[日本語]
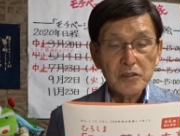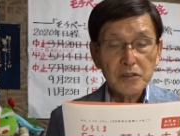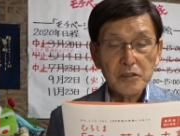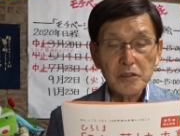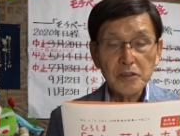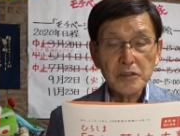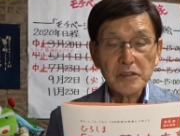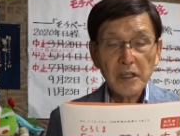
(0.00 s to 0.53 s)

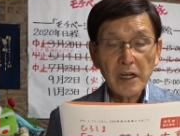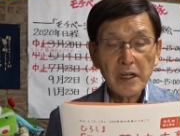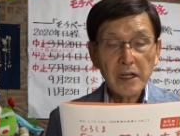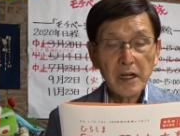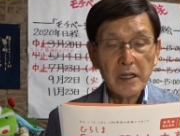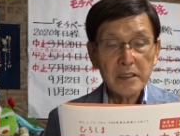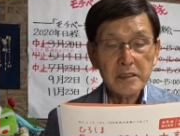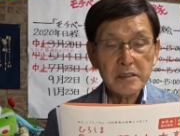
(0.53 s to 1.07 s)
中山
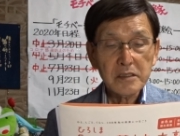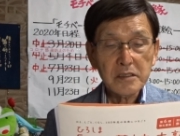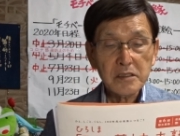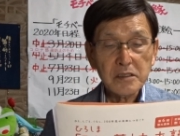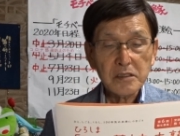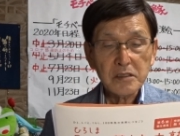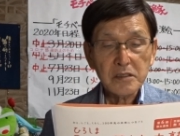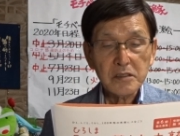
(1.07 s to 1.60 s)
間
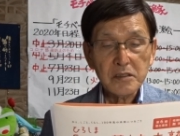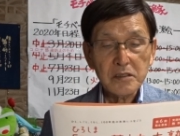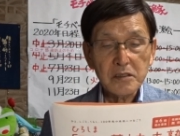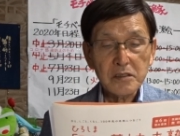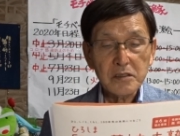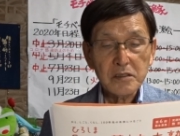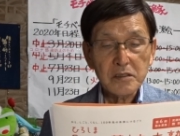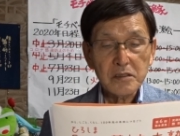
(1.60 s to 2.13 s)

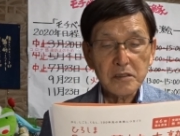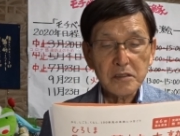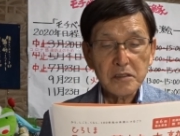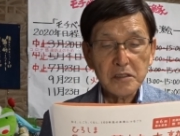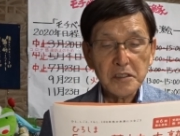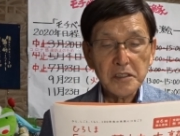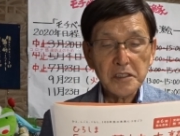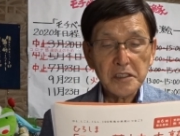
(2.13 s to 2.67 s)

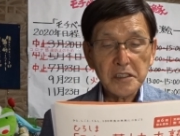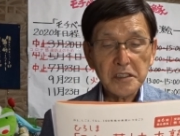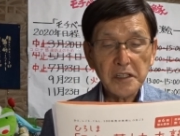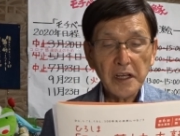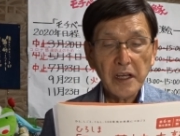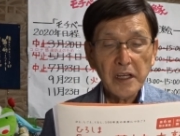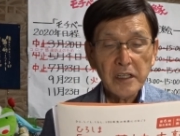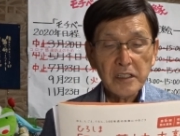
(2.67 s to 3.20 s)
地域
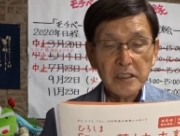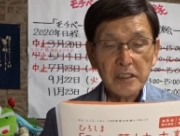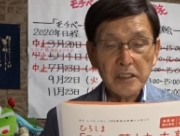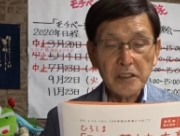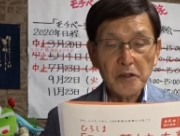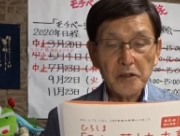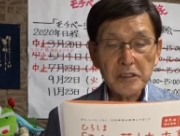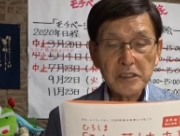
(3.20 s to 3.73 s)
で
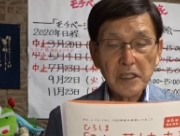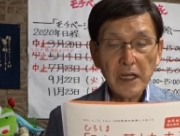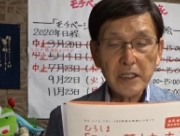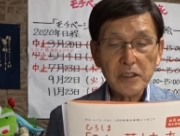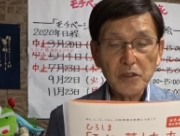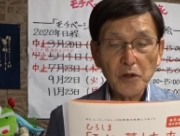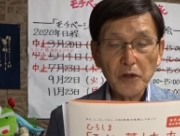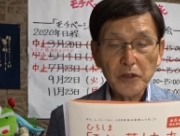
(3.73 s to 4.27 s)
起業した
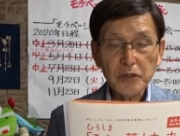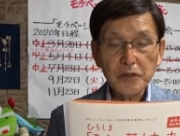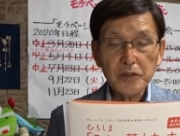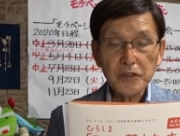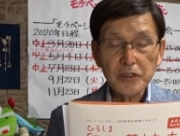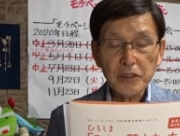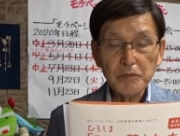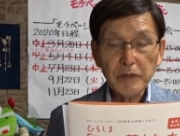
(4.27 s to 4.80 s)
いという
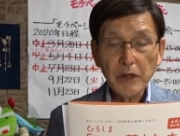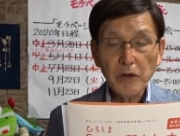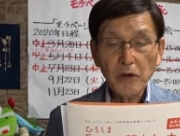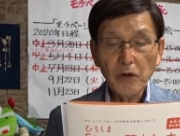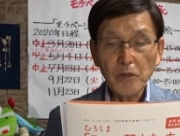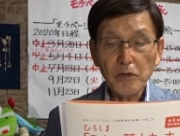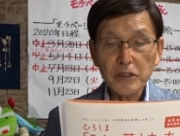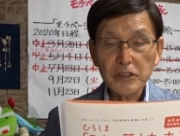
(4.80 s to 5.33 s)
夢
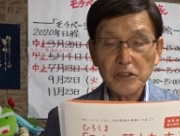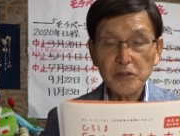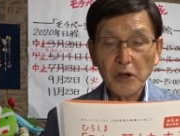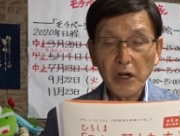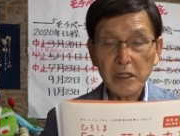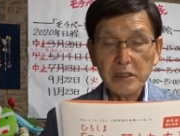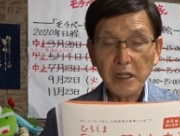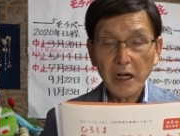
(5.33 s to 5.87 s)
をお持ちの
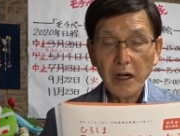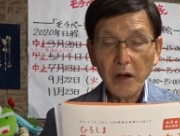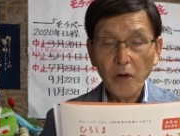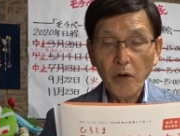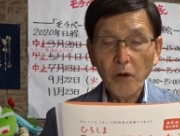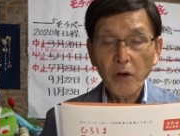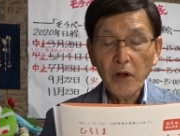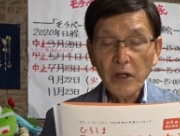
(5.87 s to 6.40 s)
方
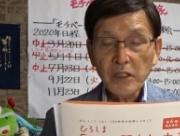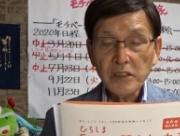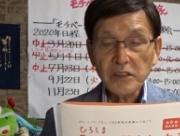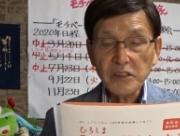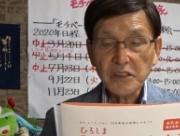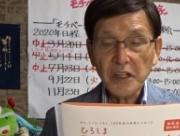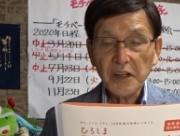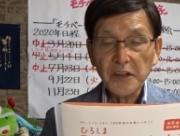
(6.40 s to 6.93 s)
を
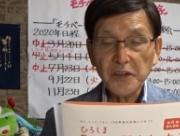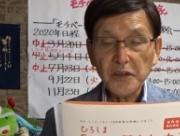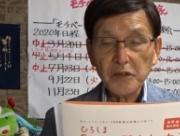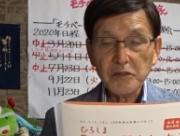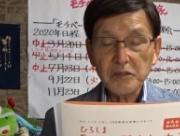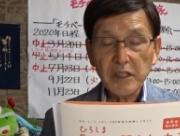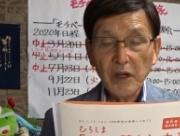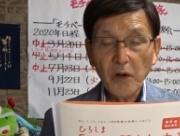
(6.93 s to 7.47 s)
全
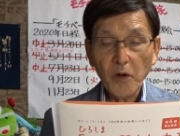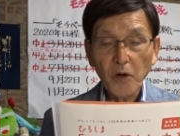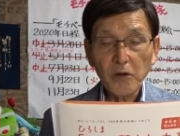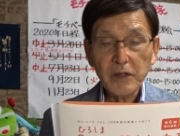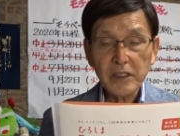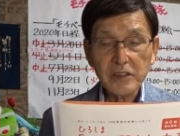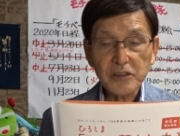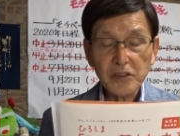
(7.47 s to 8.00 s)
力で
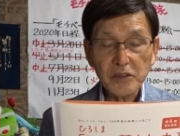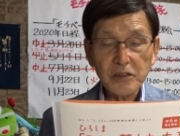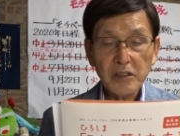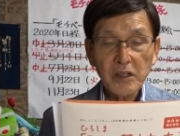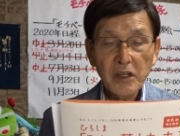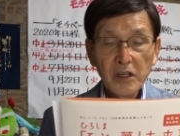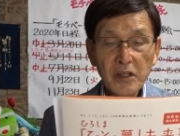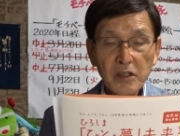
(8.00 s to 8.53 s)
応援する
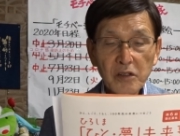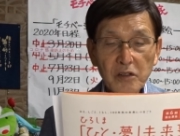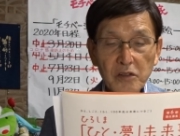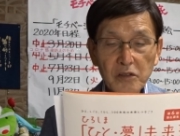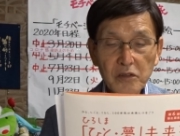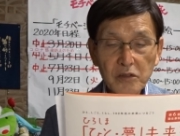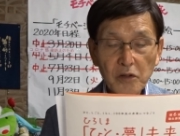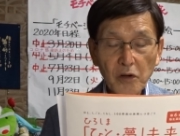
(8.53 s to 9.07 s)

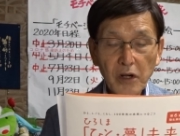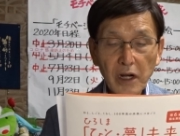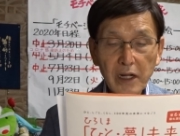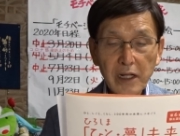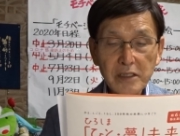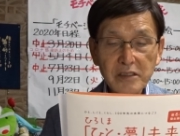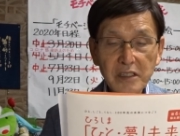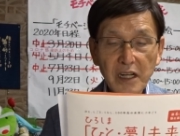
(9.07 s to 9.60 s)
5ヶ
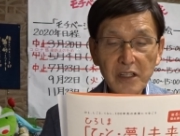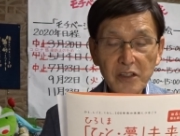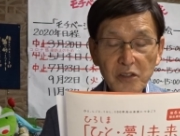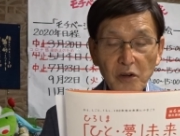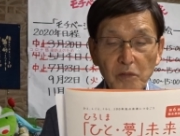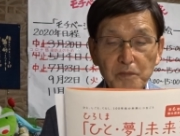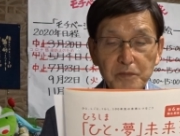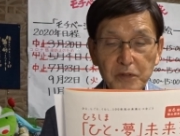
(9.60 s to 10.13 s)
月間
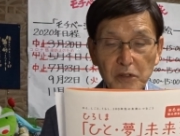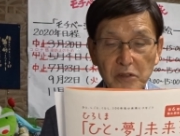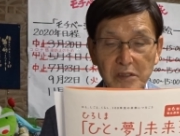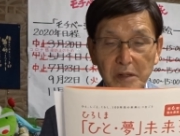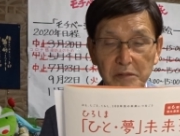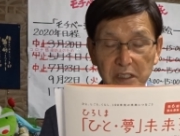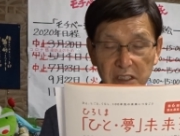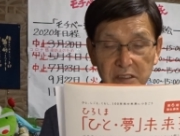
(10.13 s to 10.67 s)
の
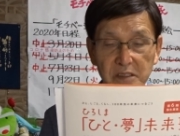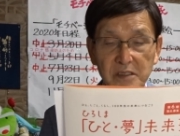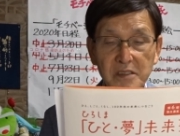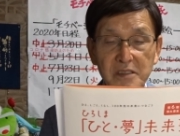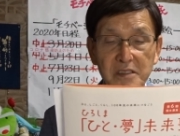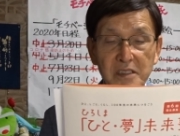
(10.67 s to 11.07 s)
プログラムです。